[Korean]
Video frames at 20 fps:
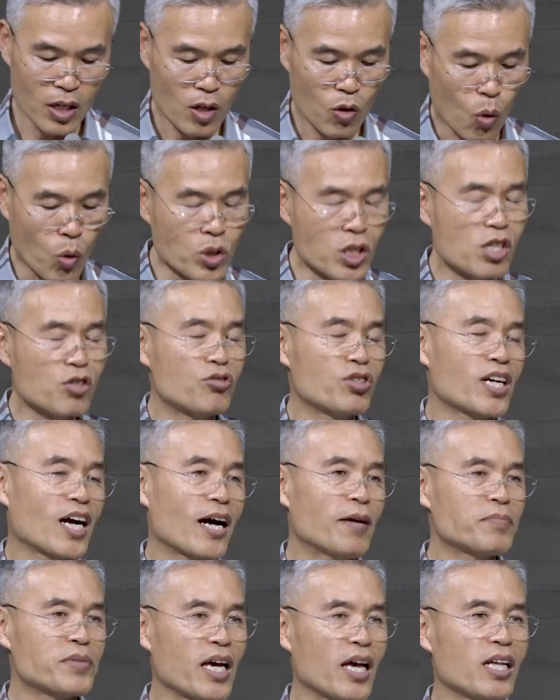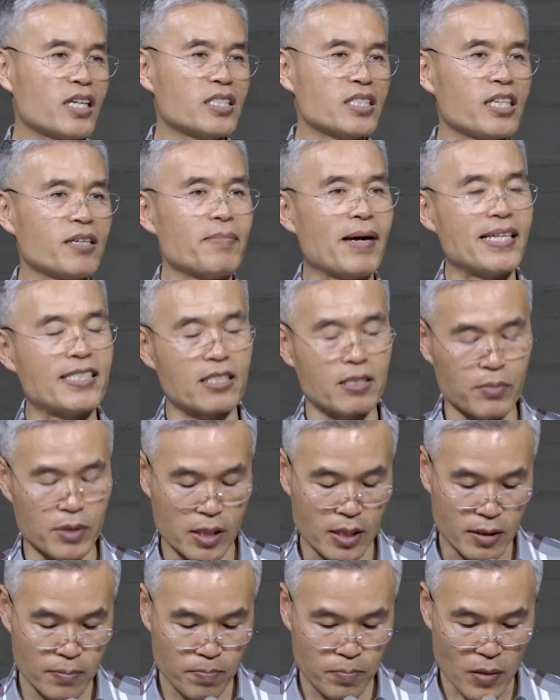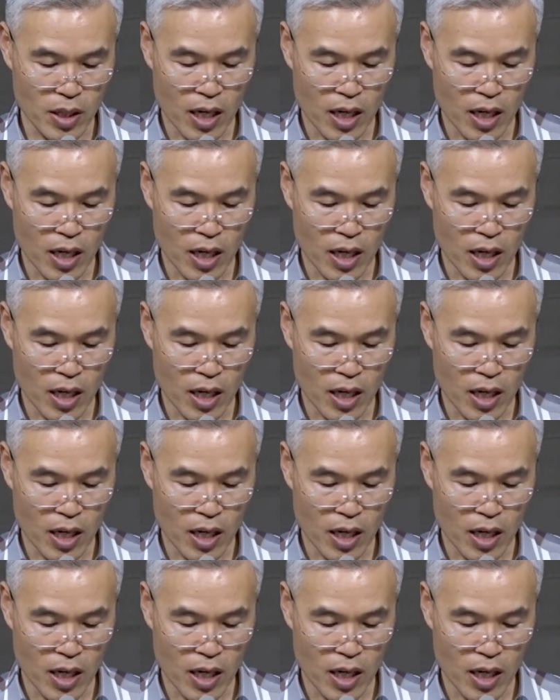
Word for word: 오늘 우리가 함께 읽은 이 말씀은